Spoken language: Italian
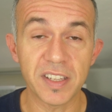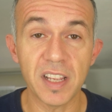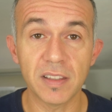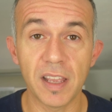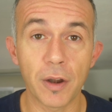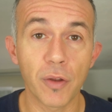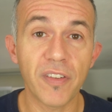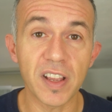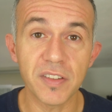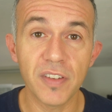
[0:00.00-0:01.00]
Si alternano
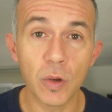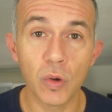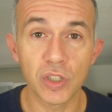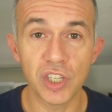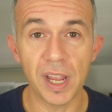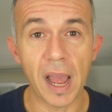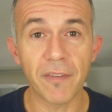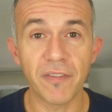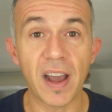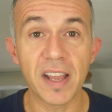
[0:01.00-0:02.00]
fasi veloci
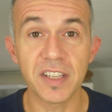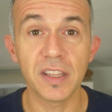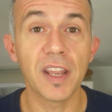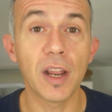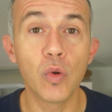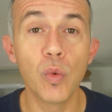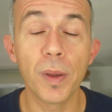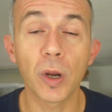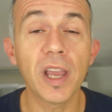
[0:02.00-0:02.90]
a fasi di recupero,